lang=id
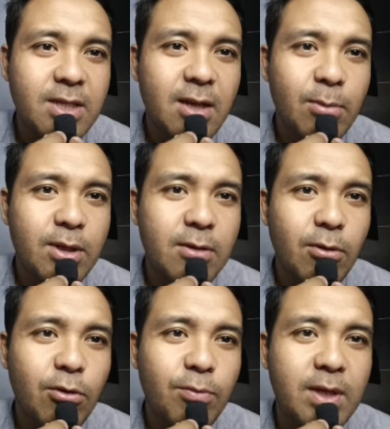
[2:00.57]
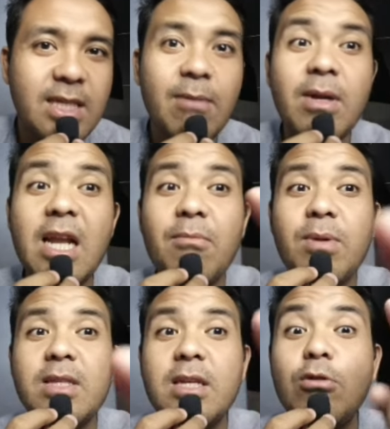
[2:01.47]
sih namanya gue lupa sama
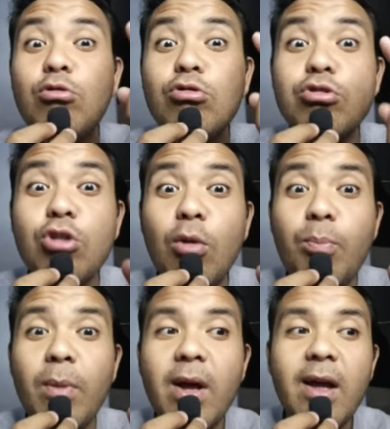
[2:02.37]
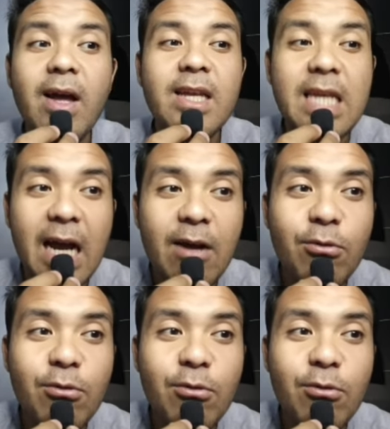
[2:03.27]
dapat si Usop yang